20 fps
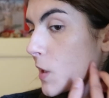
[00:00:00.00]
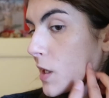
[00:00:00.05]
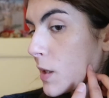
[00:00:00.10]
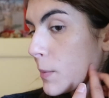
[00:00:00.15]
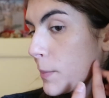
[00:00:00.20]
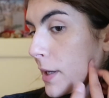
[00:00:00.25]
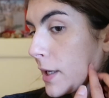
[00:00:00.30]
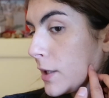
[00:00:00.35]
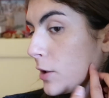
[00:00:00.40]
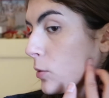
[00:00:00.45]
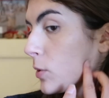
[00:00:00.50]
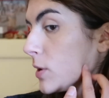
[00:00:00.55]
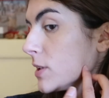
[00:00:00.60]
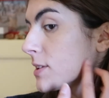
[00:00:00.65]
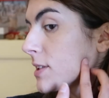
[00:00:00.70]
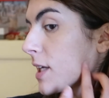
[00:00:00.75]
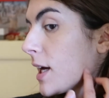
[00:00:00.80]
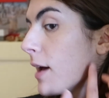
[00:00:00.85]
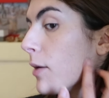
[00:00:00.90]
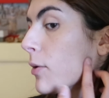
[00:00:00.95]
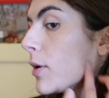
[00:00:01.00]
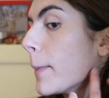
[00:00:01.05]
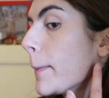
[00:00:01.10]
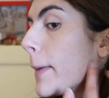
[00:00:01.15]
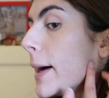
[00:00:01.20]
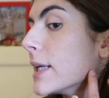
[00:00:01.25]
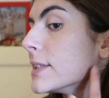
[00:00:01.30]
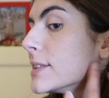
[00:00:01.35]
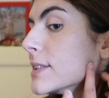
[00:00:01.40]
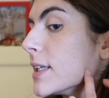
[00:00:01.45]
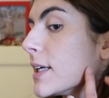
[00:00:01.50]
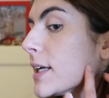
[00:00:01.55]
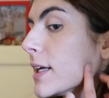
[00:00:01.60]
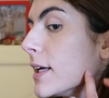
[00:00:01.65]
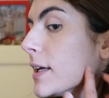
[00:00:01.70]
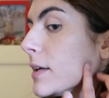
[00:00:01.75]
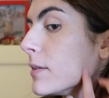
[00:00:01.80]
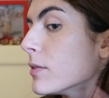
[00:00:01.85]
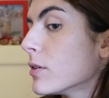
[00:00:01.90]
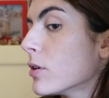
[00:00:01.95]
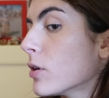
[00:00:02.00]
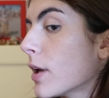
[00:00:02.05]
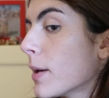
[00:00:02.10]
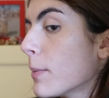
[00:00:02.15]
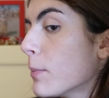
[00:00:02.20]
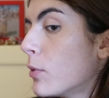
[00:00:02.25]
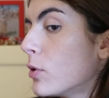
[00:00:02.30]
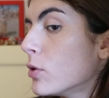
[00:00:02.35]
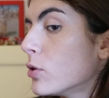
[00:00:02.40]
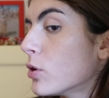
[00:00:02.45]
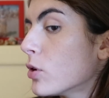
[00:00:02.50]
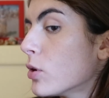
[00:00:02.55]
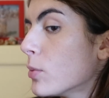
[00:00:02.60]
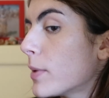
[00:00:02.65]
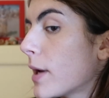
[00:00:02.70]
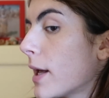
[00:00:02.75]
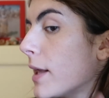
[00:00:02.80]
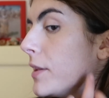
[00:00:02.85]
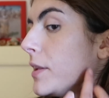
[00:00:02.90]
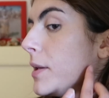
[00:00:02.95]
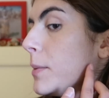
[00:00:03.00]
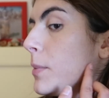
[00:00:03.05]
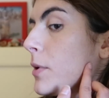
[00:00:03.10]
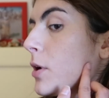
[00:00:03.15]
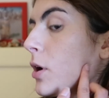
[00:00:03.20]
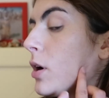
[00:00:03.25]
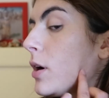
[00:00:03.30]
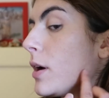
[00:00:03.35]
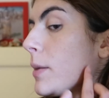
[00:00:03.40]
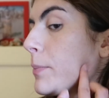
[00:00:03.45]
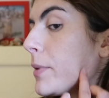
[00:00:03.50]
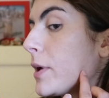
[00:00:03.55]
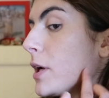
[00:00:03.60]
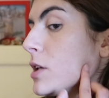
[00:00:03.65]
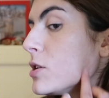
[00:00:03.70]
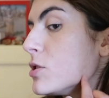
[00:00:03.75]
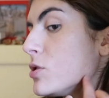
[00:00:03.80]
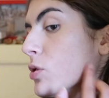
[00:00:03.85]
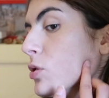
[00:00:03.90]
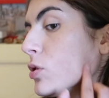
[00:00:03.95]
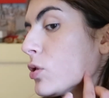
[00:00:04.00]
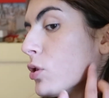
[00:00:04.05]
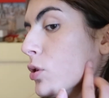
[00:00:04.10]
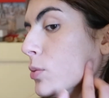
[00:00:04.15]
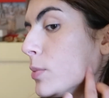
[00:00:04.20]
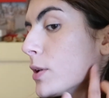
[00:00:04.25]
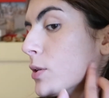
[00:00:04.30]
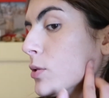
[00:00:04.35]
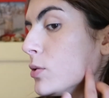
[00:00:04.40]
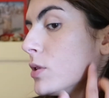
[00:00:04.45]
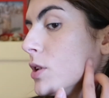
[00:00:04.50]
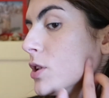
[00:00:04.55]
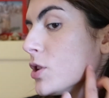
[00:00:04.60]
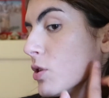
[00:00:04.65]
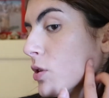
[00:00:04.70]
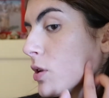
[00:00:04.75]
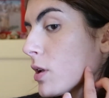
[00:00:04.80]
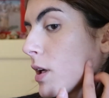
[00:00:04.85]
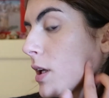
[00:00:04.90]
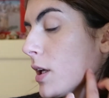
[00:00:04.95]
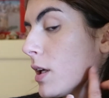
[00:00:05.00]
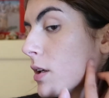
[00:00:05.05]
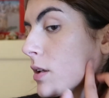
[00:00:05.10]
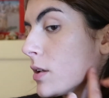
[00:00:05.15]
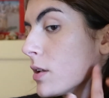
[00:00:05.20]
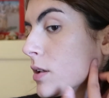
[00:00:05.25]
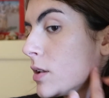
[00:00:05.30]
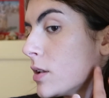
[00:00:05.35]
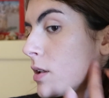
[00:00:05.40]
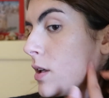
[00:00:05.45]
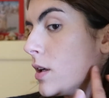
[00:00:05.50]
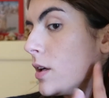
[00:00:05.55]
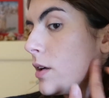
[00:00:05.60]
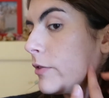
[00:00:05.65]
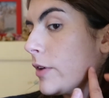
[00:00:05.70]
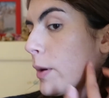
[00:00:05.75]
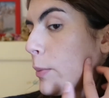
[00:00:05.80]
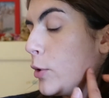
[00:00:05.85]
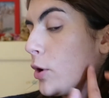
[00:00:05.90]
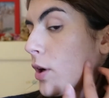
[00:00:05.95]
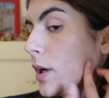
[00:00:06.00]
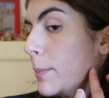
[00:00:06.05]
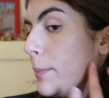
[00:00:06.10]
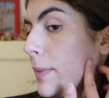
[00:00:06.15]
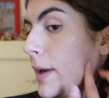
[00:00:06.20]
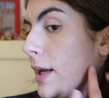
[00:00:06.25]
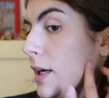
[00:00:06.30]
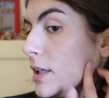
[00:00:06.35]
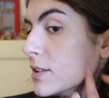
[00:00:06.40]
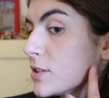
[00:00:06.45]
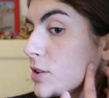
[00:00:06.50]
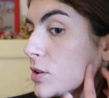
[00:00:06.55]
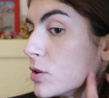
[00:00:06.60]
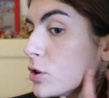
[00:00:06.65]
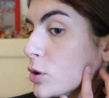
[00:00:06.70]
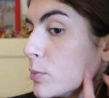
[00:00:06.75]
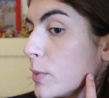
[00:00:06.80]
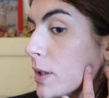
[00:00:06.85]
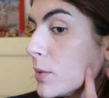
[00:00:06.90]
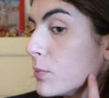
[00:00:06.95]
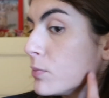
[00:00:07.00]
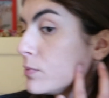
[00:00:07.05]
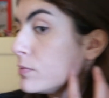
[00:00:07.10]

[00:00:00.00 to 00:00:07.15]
ripeto questa è una base che non è molto coprente però per il giorno, per tutti i giorni va più che bene secondo me